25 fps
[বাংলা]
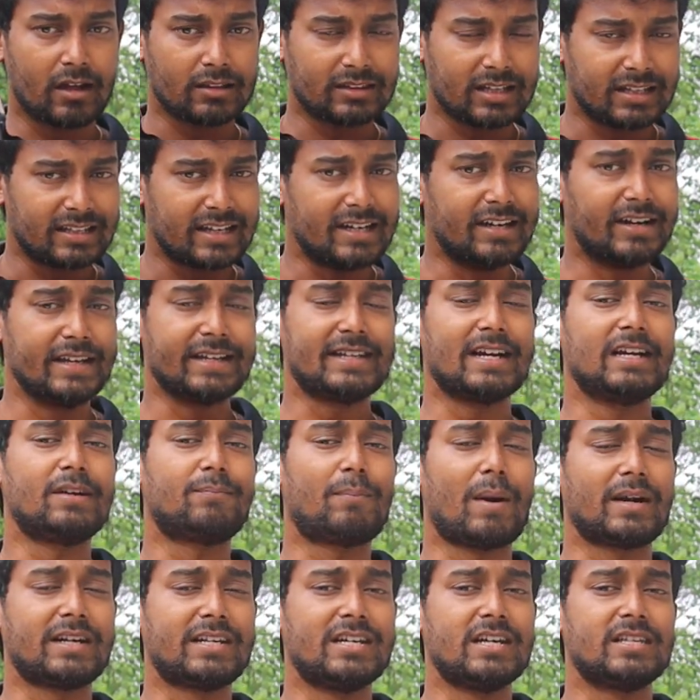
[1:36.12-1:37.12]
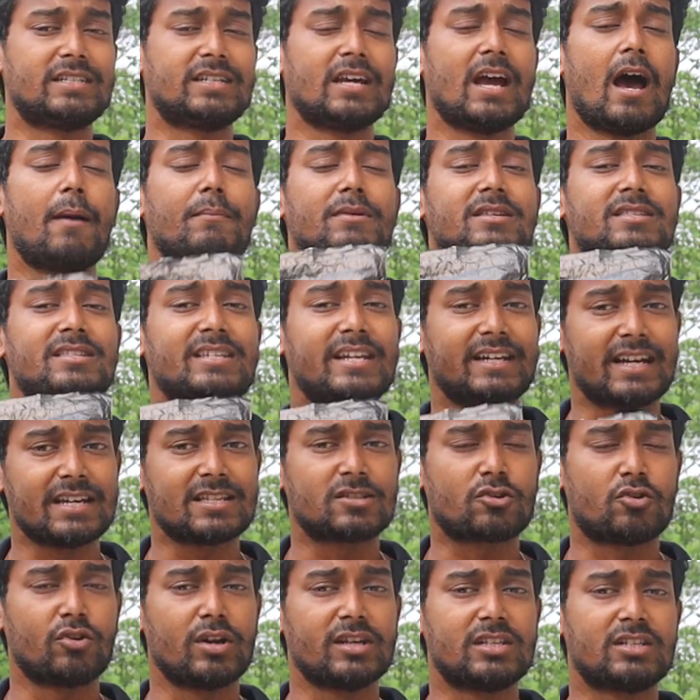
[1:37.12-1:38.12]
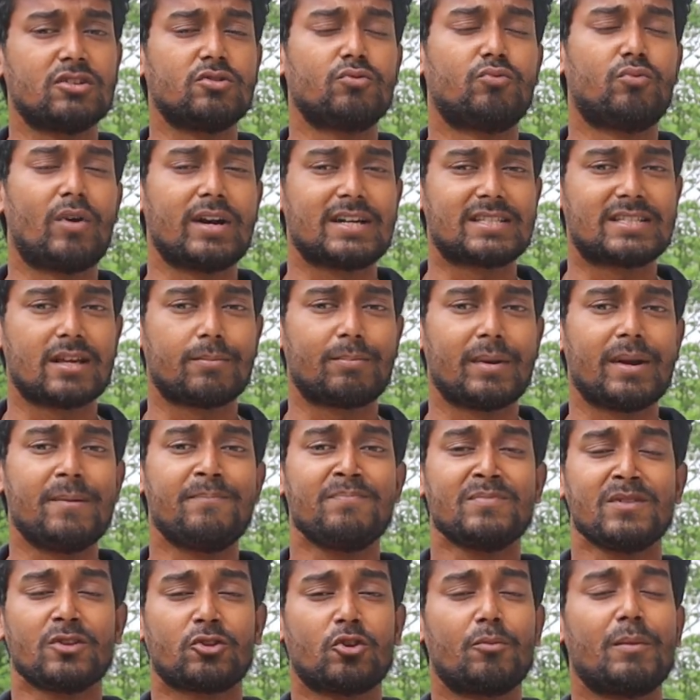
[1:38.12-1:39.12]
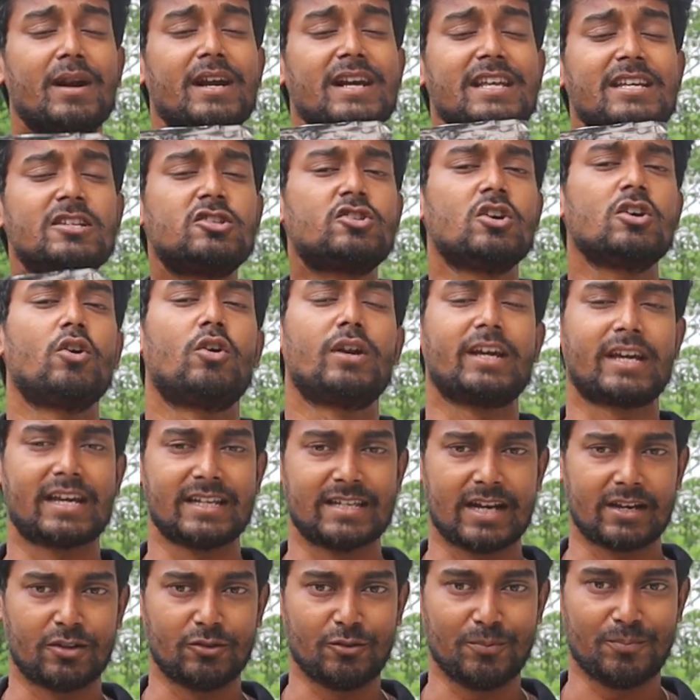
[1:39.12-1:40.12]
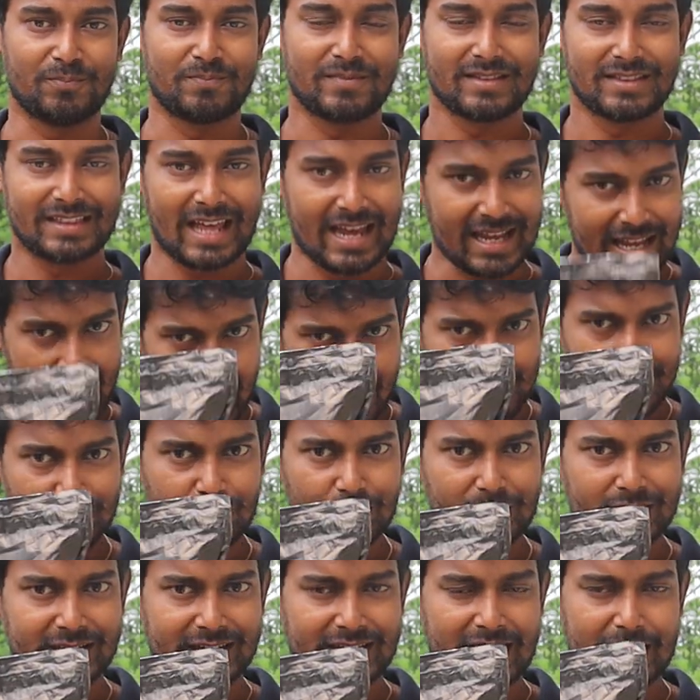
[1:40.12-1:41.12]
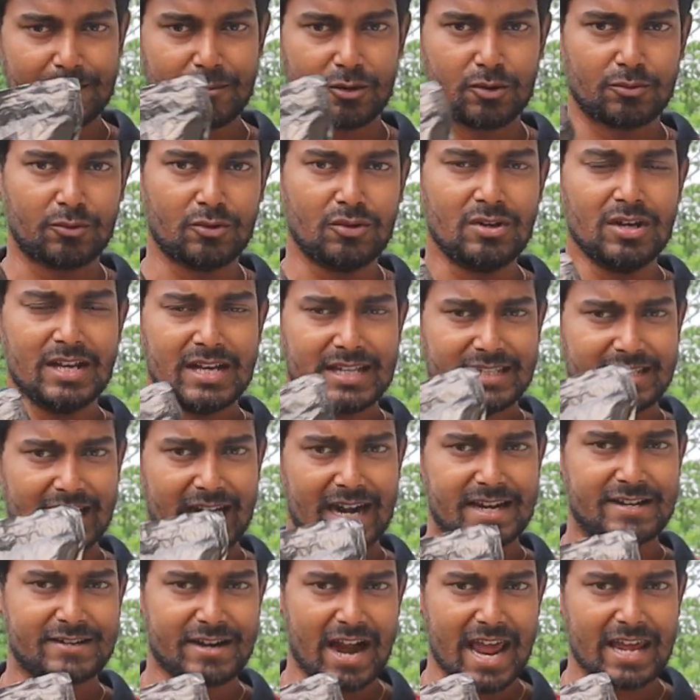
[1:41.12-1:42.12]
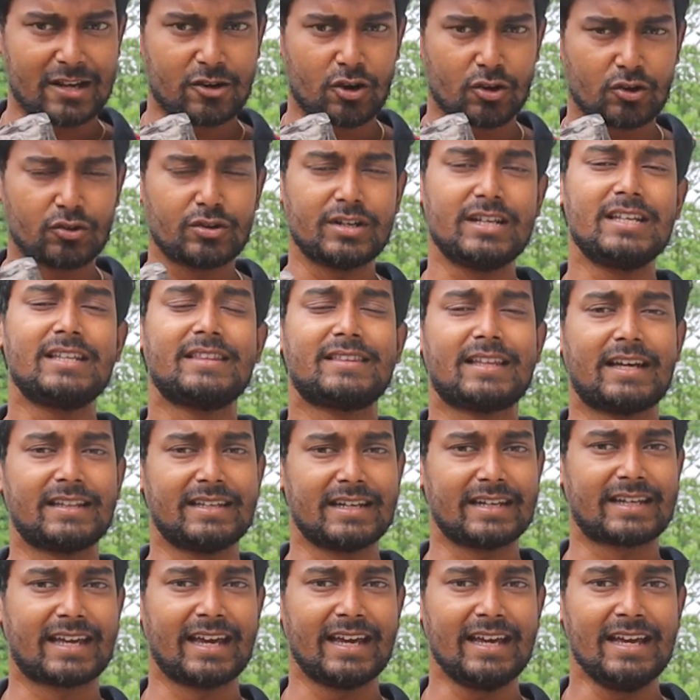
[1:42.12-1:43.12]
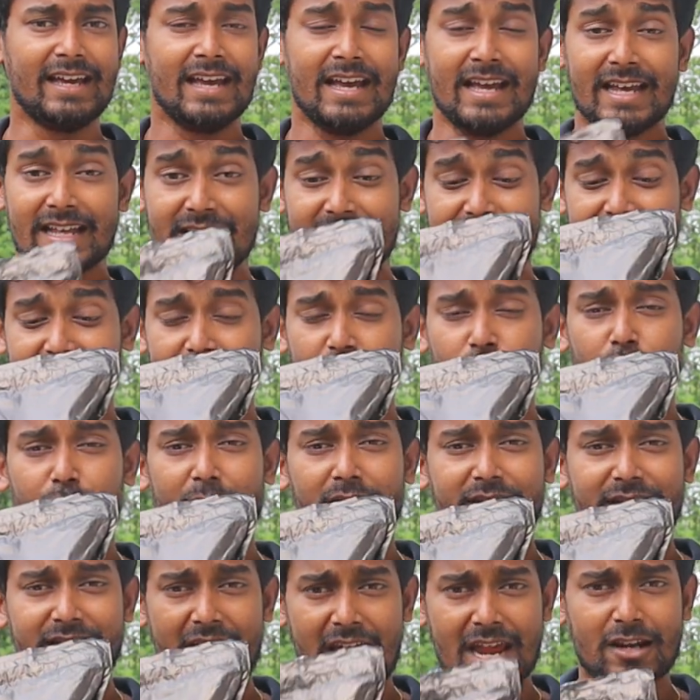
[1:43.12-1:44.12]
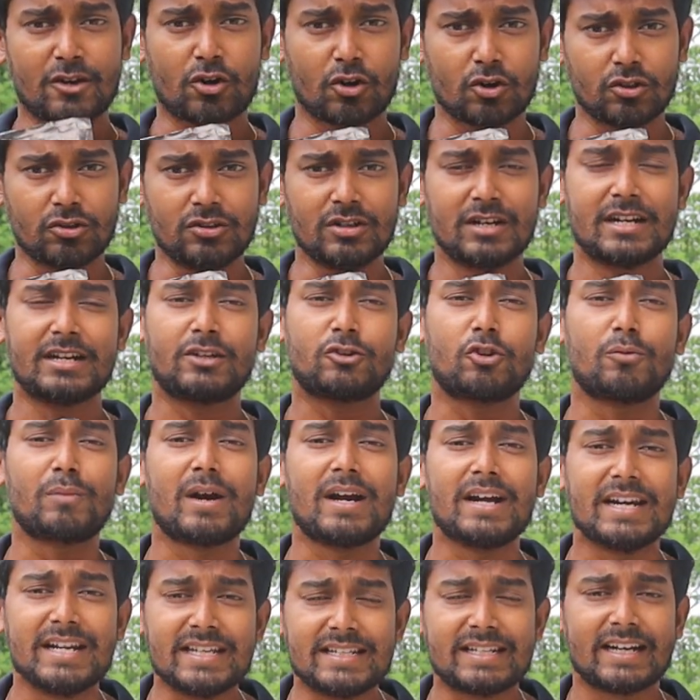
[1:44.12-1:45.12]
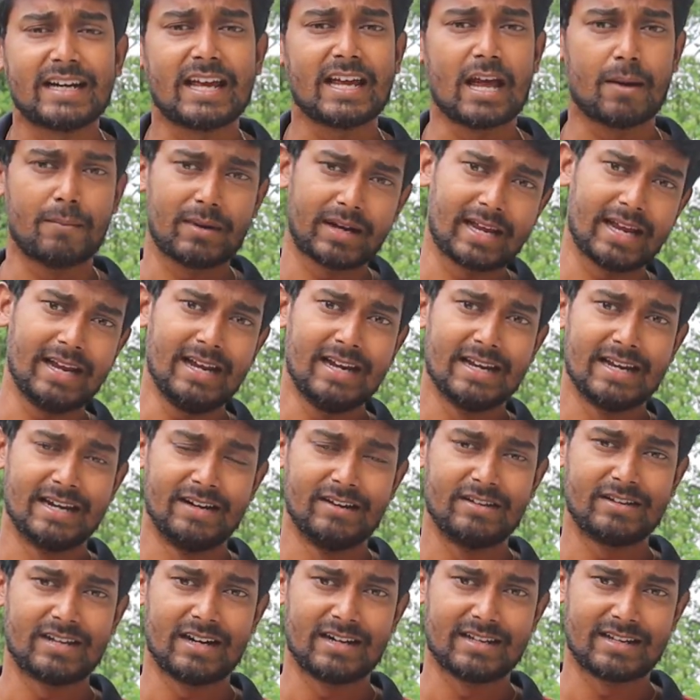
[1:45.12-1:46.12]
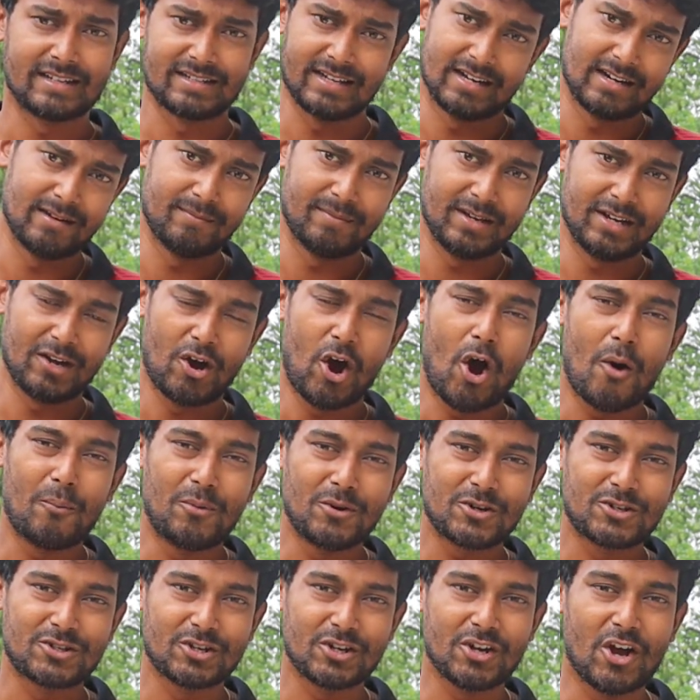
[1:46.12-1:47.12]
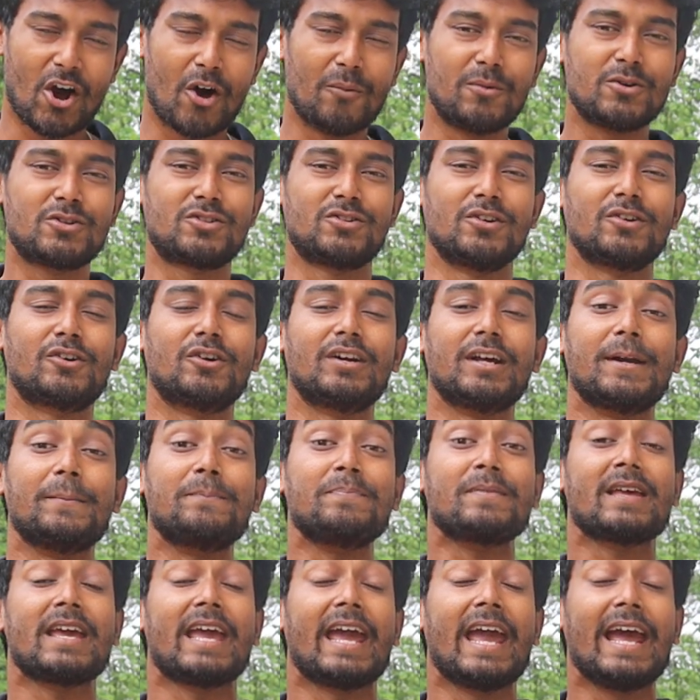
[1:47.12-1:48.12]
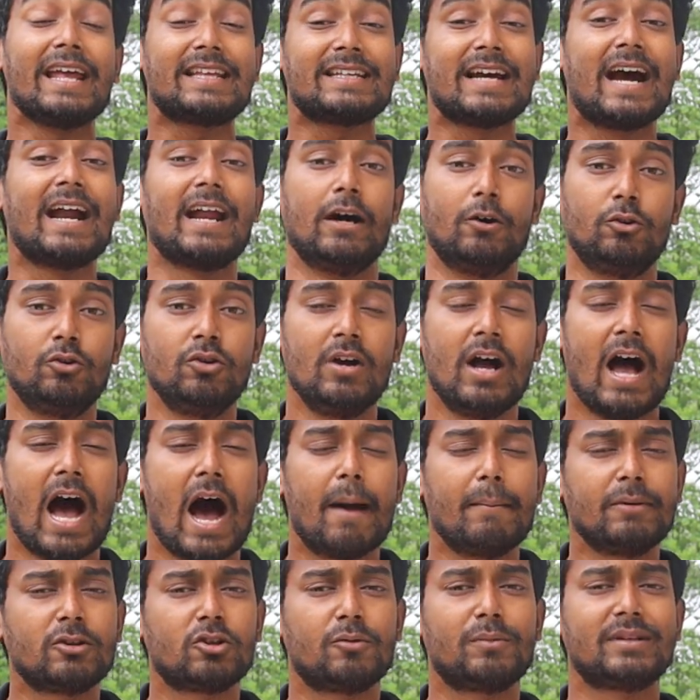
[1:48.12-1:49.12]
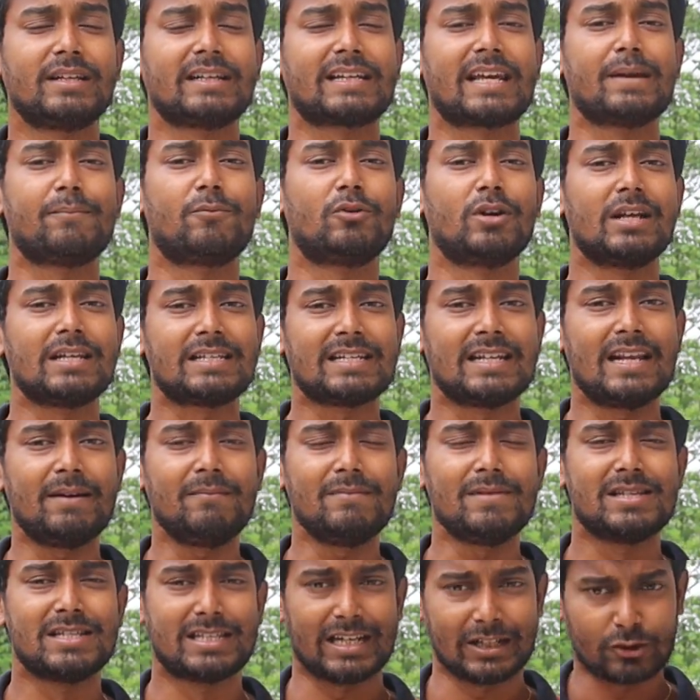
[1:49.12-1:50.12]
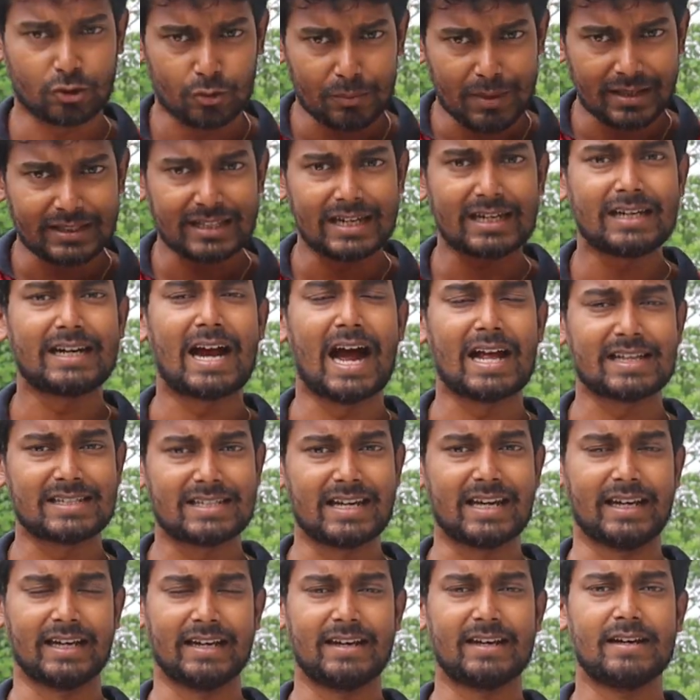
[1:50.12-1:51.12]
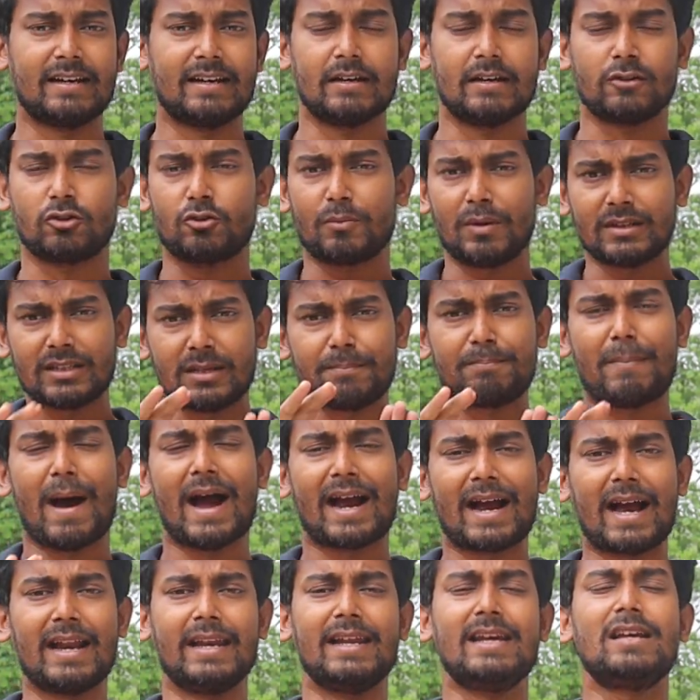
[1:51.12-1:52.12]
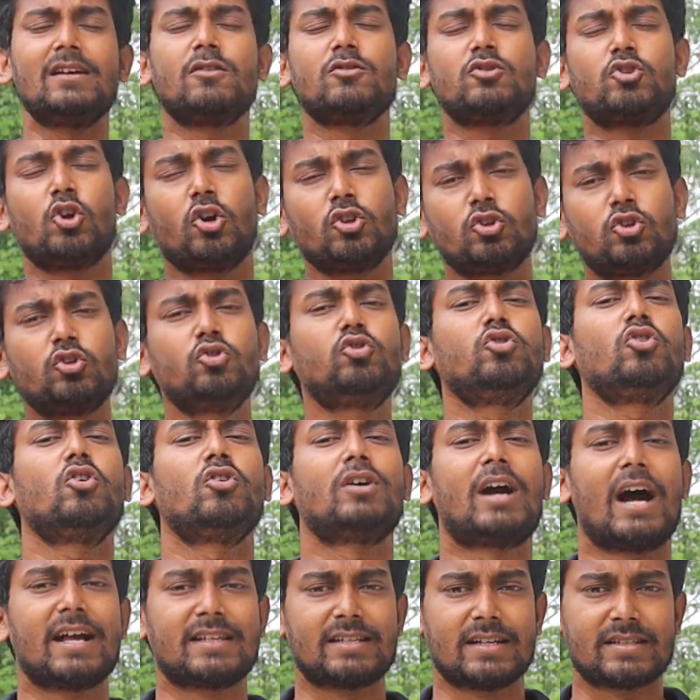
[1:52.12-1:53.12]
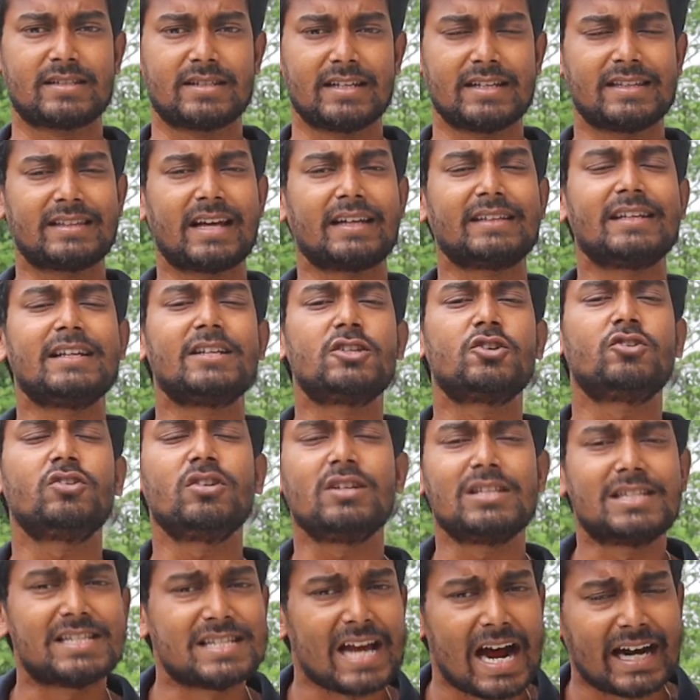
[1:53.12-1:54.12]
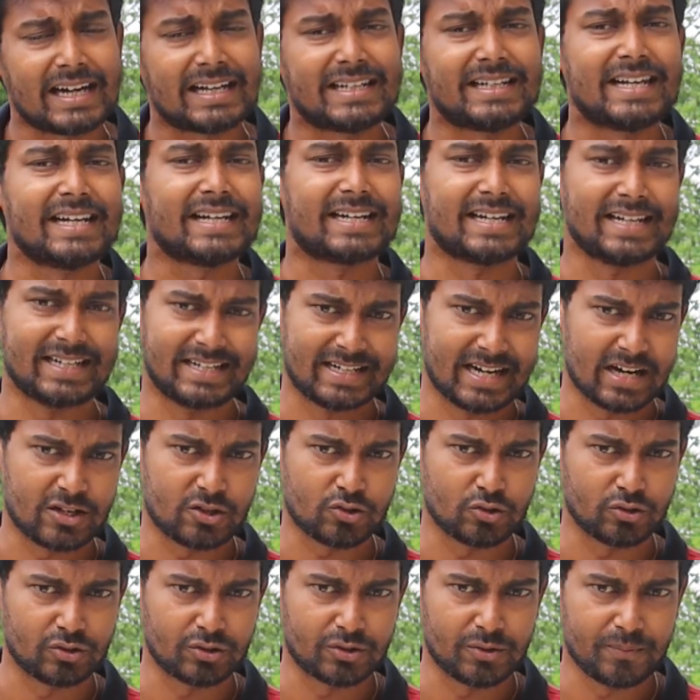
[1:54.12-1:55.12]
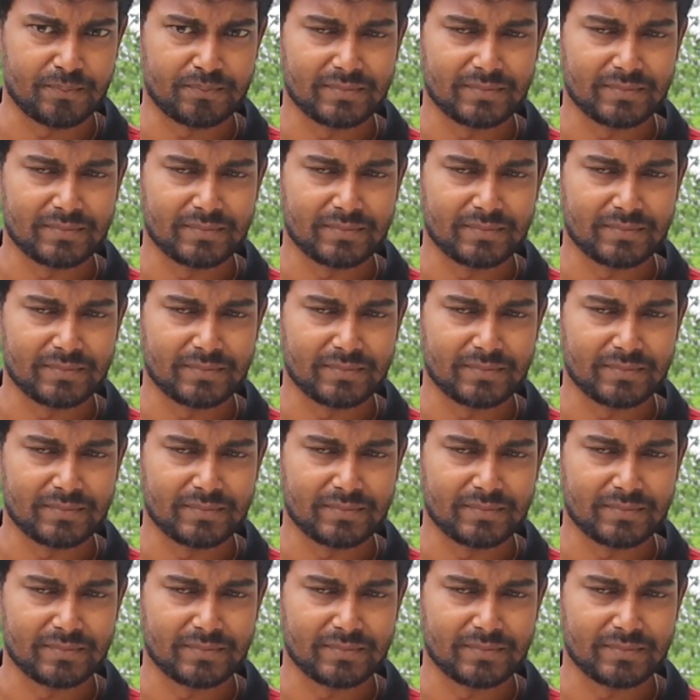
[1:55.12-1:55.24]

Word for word: তাদের রেজাল্ট পাঠিয়েছে আমি স্ট্যাটাস করেছি হোয়াটসঅ্যাপে তোমরা নিশ্চয়ই অনেকে জানো তাই আমি তোমাদেরকে বলবো যারা ট্রাই করনি তাদেরকে যে তোমরা ট্রাই করো তোমরা নিজেরাই আমাকে রেজাল্টটা জানাবে অবশ্যই অবশ্যই করে এছাড়াও আমি তোমাদেরকে বলেছিলাম যে তোমাদের গাছে তোমাদের বাগানে যতগুলো গাছ আছে তাদের জন্য চারটে কীটনাশক